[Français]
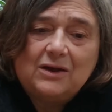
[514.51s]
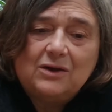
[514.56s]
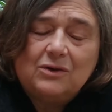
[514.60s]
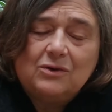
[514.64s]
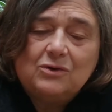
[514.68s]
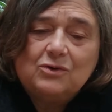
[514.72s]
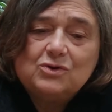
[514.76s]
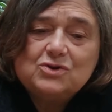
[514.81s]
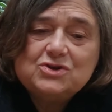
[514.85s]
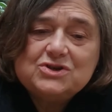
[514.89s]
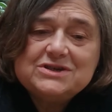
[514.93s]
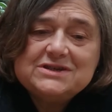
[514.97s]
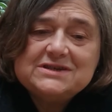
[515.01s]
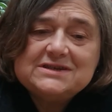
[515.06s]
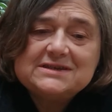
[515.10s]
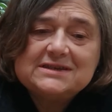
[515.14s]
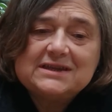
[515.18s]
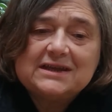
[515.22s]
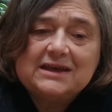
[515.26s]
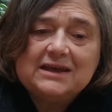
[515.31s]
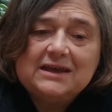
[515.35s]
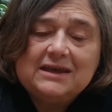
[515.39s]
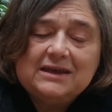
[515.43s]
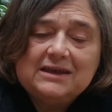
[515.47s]

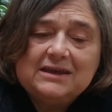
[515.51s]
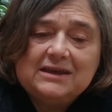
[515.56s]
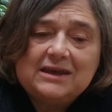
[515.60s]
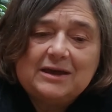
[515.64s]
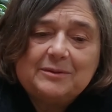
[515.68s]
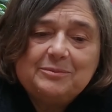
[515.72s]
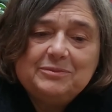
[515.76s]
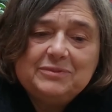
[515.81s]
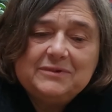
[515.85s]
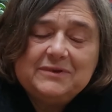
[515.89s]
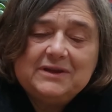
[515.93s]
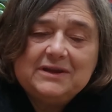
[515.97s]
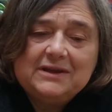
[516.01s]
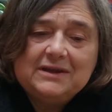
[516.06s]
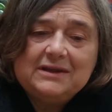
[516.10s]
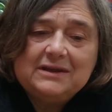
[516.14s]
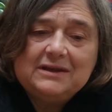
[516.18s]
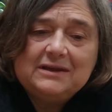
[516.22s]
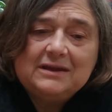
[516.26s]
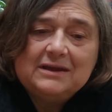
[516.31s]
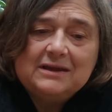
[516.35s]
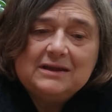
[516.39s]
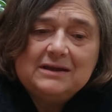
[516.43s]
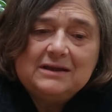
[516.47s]
enregistrer,
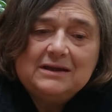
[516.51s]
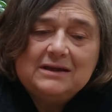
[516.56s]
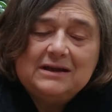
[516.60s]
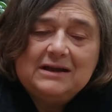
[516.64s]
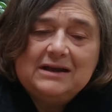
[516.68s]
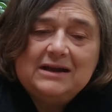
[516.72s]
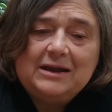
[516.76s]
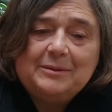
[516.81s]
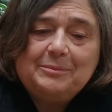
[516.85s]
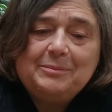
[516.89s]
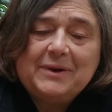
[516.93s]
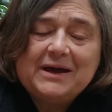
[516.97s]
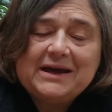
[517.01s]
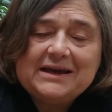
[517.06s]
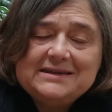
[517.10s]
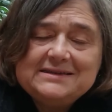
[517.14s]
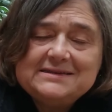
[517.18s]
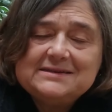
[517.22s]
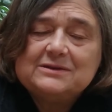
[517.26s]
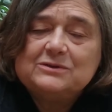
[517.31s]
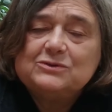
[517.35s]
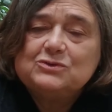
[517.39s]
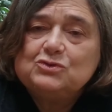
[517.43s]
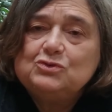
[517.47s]
capter la
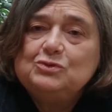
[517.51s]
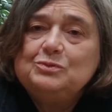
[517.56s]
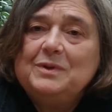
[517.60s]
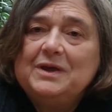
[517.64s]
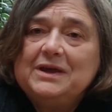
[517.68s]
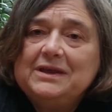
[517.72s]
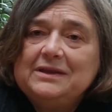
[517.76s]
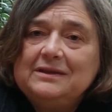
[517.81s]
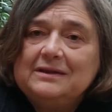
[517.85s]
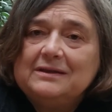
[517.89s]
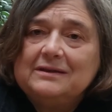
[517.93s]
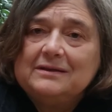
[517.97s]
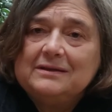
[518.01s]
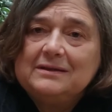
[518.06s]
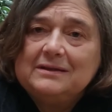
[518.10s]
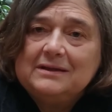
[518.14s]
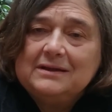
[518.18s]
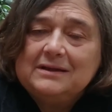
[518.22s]
présence humaine,